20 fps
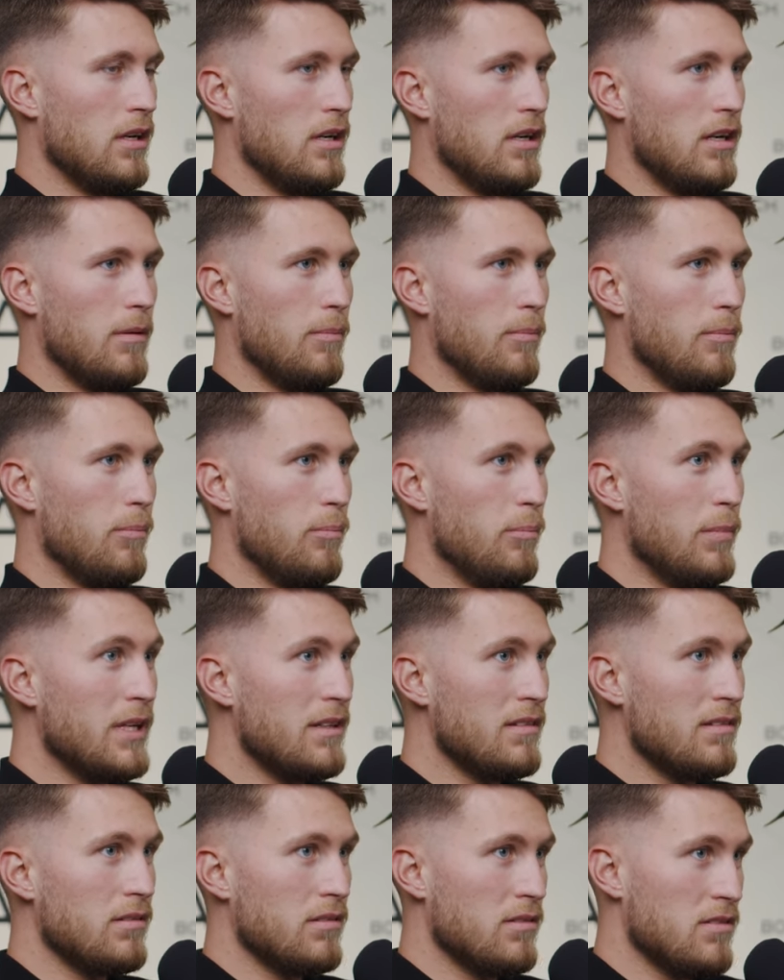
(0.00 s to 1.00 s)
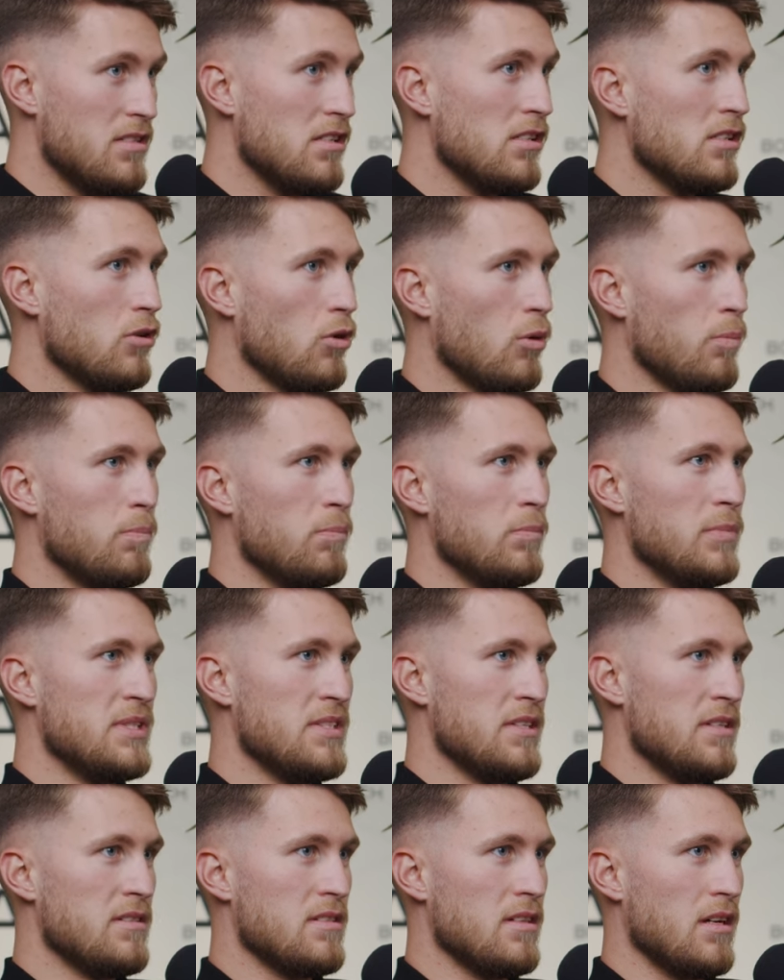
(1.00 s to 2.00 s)
ähm, mit
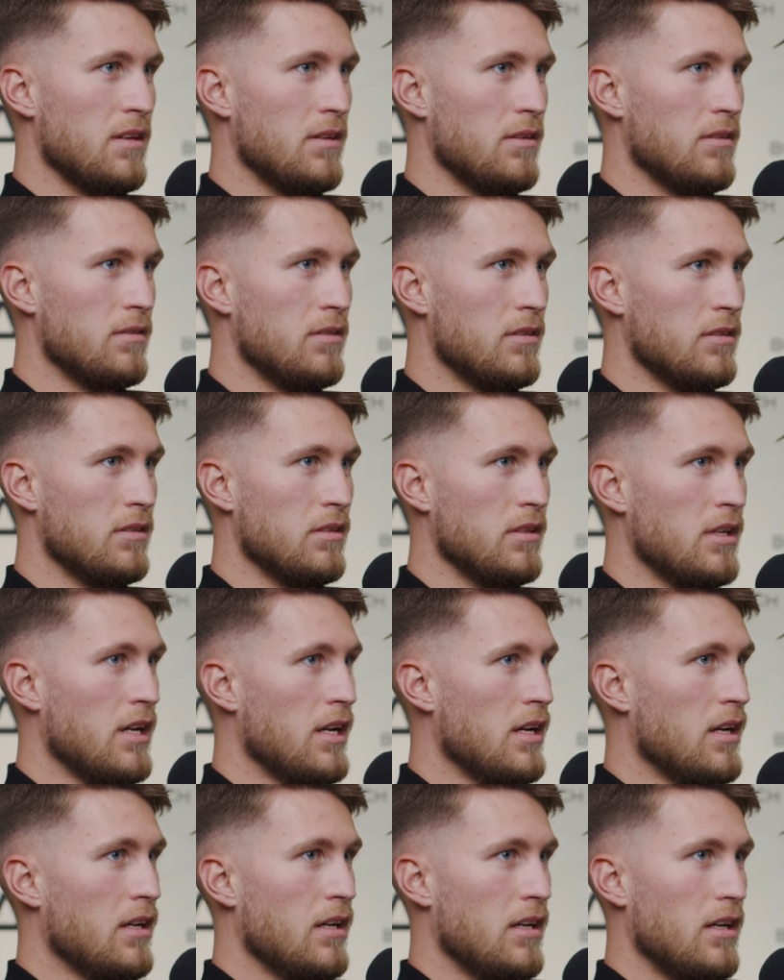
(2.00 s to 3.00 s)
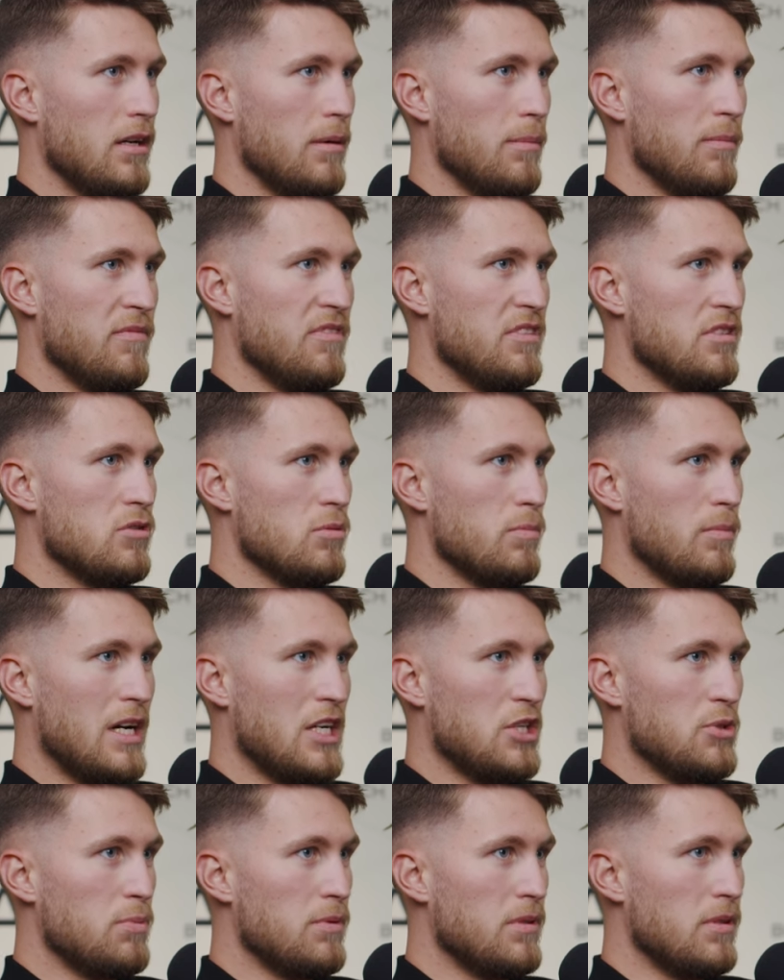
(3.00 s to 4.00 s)
Zielgruppenbesitzern, ne? ähm, wie zum
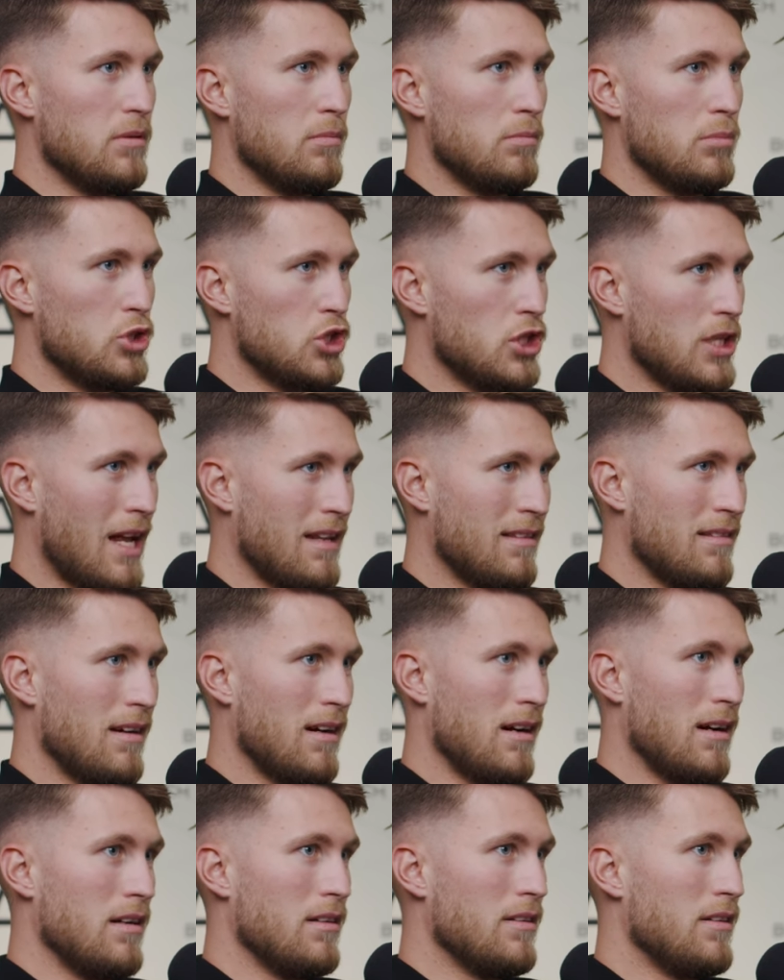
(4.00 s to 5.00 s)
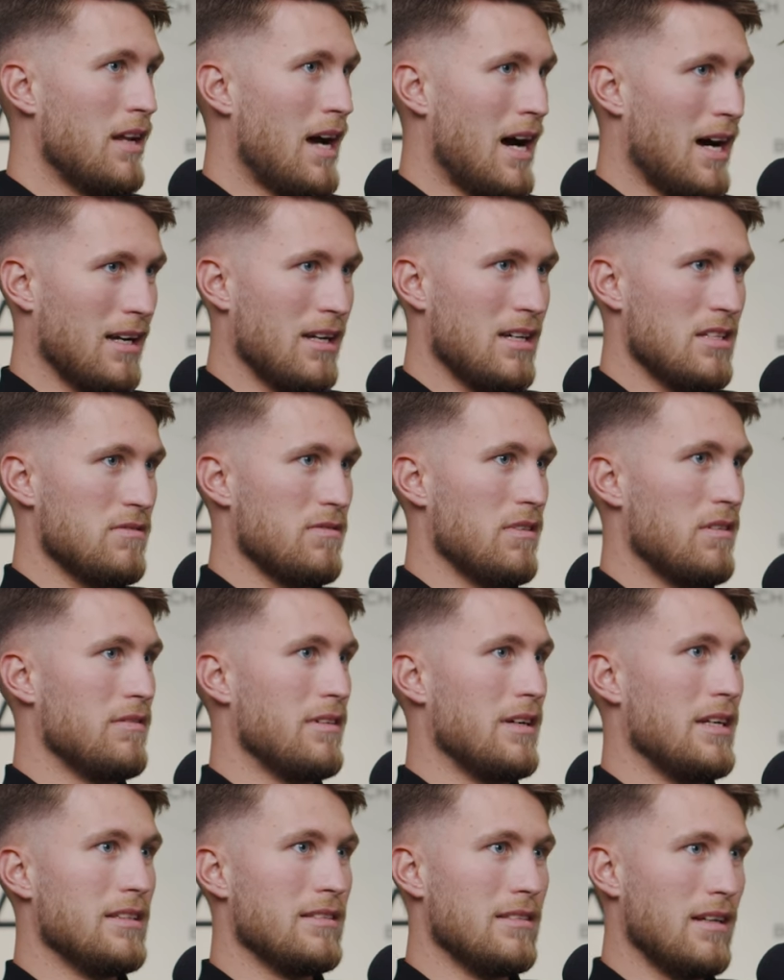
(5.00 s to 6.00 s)
Beispiel Bestatter,
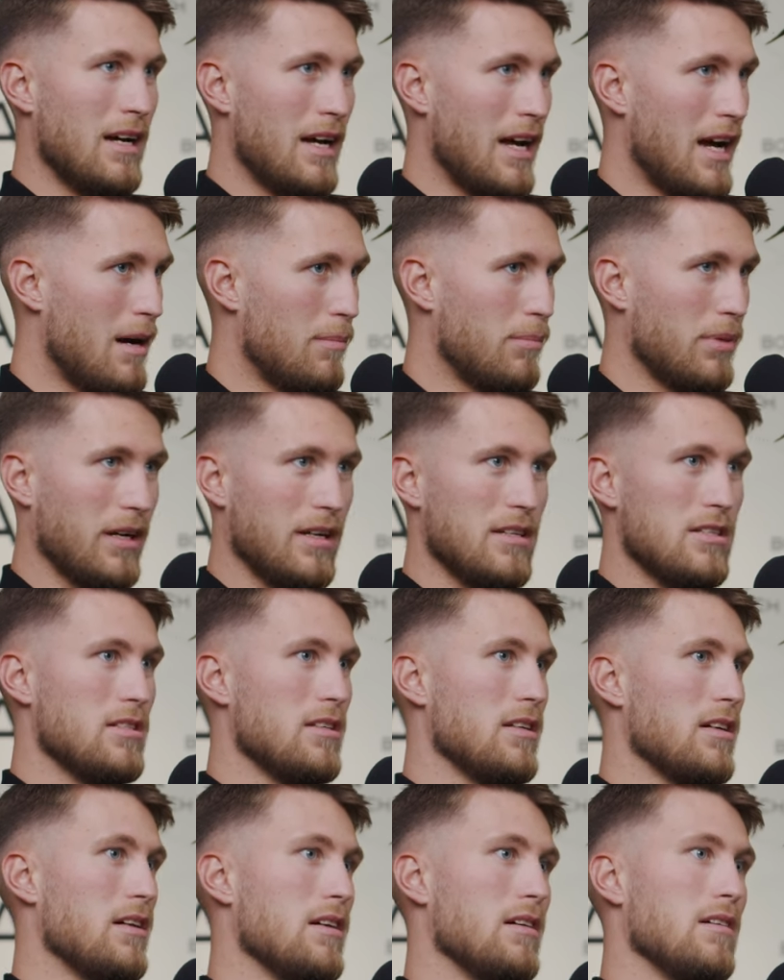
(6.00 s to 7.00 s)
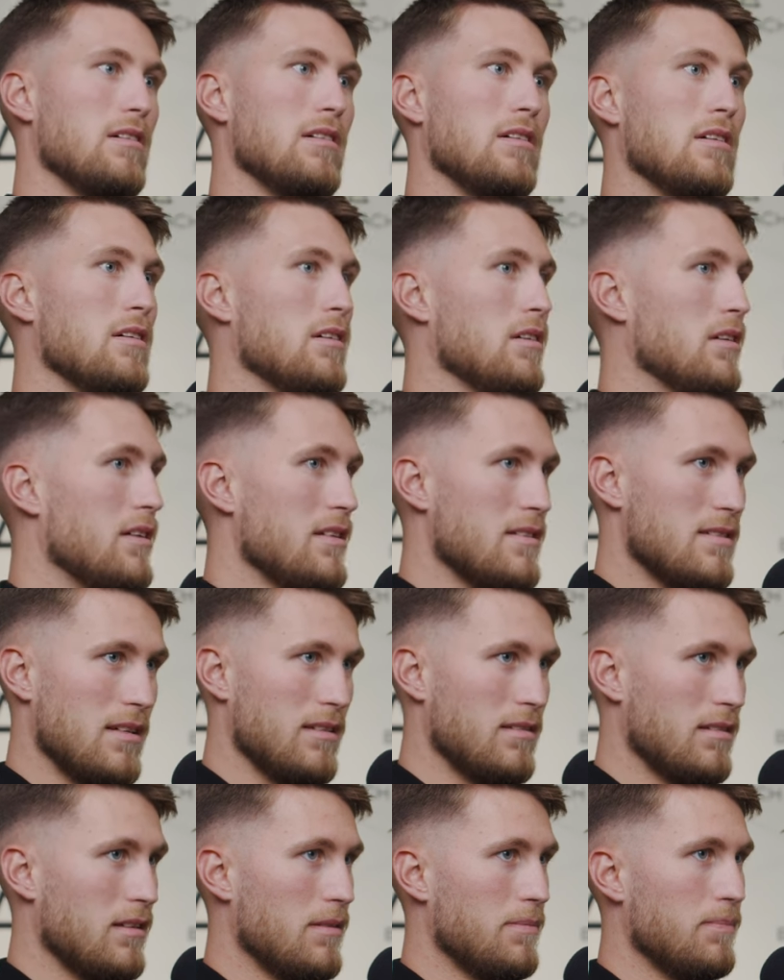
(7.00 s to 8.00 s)
Nachlassverwalter, Erbrechtler
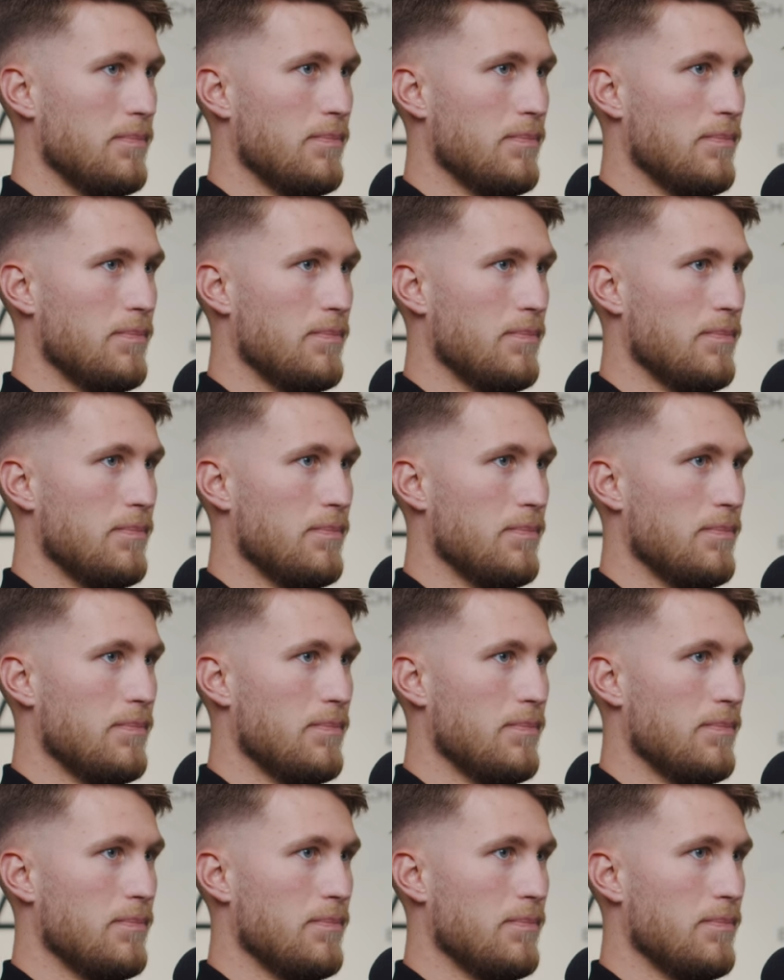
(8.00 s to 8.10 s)
etc.